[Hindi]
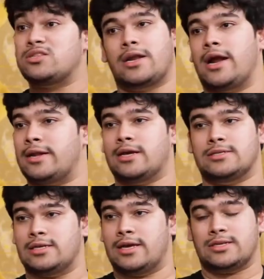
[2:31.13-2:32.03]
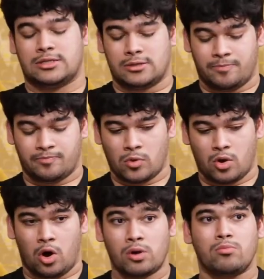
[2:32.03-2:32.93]
बहुत अच्छा। सारे आर्टिकल्स है यस
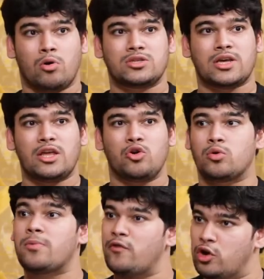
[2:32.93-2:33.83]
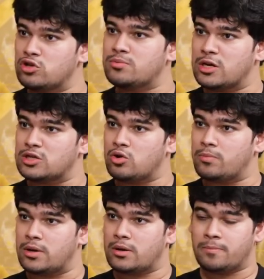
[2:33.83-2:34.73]
और बहुत सारे यूट्यूब पे वीडियोस भी है
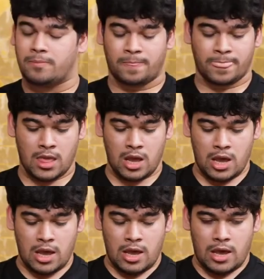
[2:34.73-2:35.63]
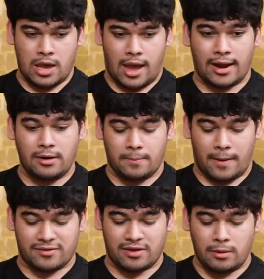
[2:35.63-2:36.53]
इसके ऊपर एंड
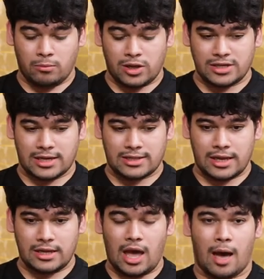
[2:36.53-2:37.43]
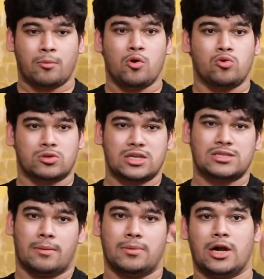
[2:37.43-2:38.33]
ऐसा बोला जाता है कि आपको
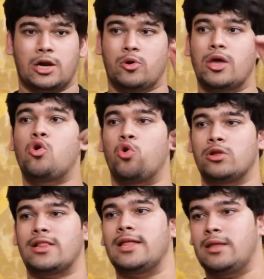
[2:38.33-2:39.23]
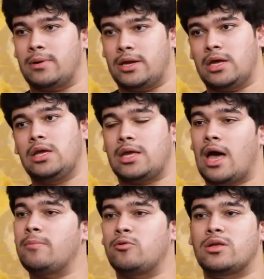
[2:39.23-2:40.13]
उसके सामने खड़े होकर एक ओथ लेनी पड़ेगी
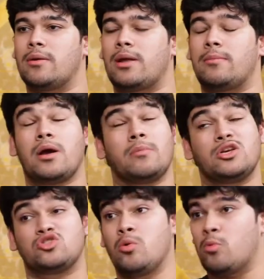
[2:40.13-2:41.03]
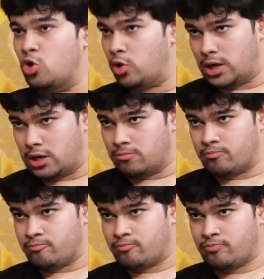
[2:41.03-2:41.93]
कि आप उनके बारे में कभी किसी को बोलोगे नहीं
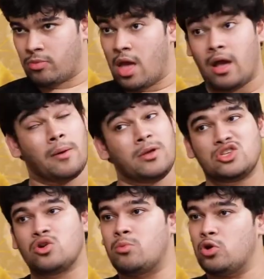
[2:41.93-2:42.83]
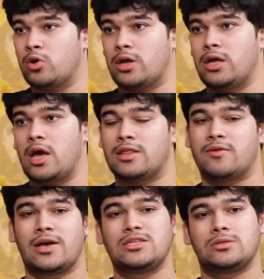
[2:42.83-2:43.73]
कभी किसी को बोलोगे नहीं
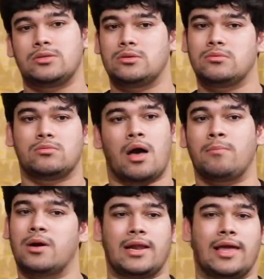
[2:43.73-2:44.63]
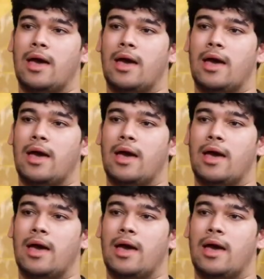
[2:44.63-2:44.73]
अदरवाइज हम कर